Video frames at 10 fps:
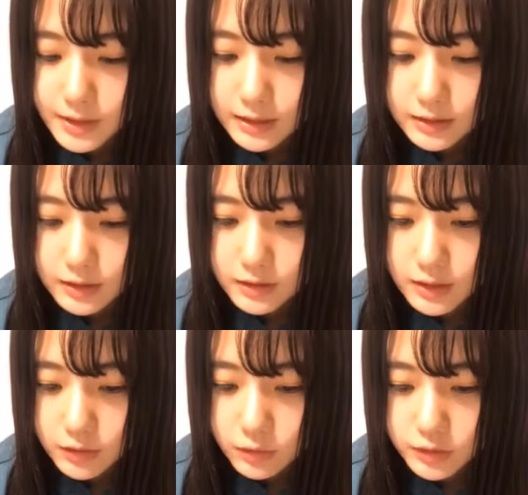なんか
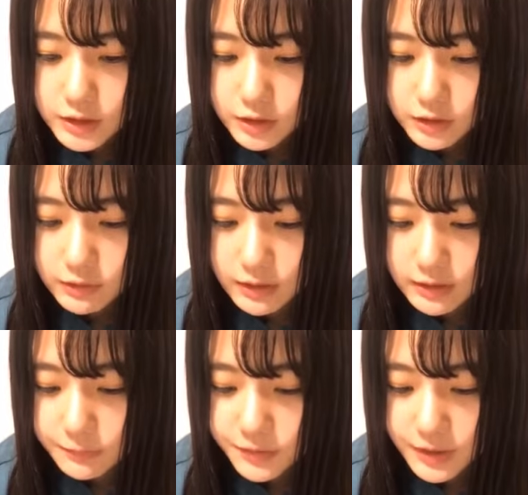この人に
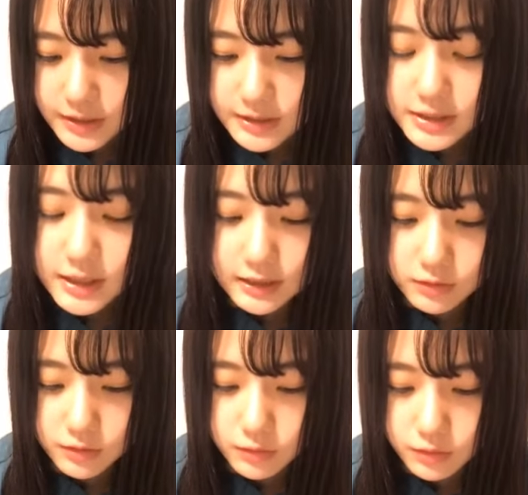はリプ編したら
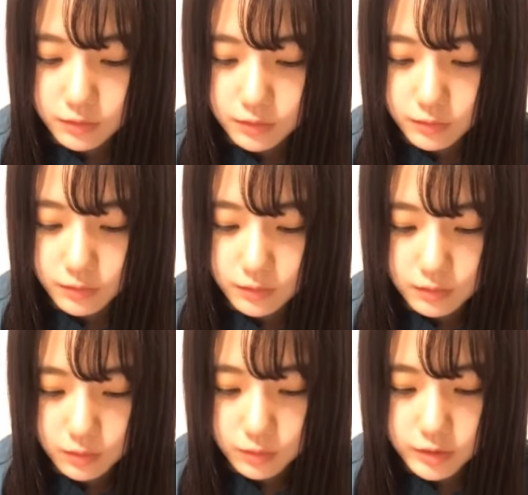のこ
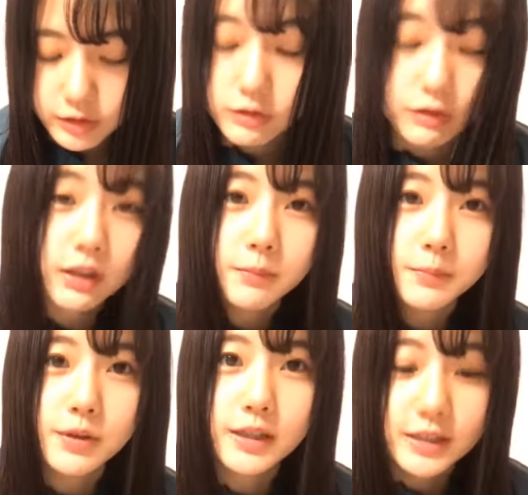この人には
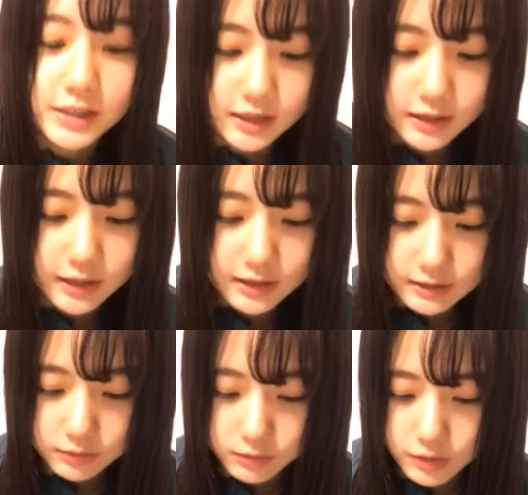リプ編してない
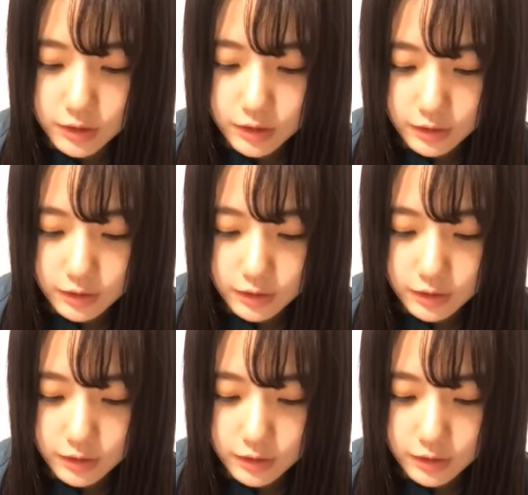だの